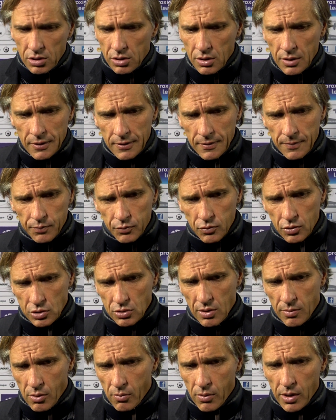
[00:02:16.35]
De toute
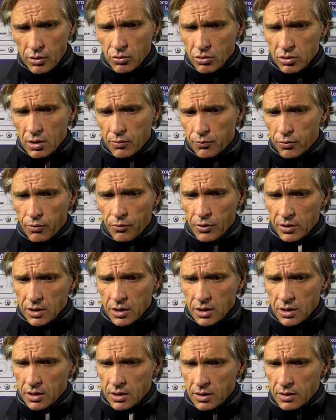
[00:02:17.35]
façon, à un moment à un autre, il faut faire
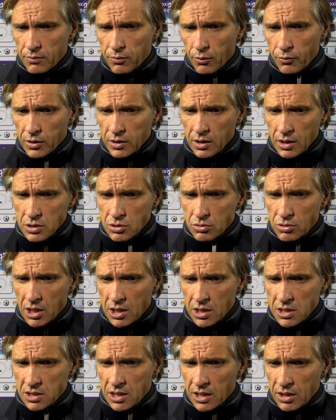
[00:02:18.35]
des, faut faire des résultats à
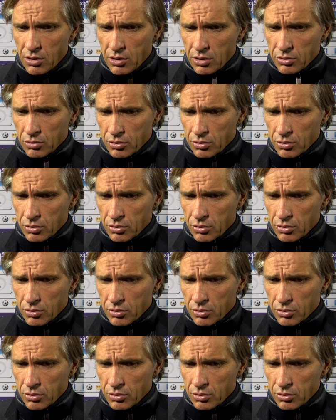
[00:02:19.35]
l'extérieur.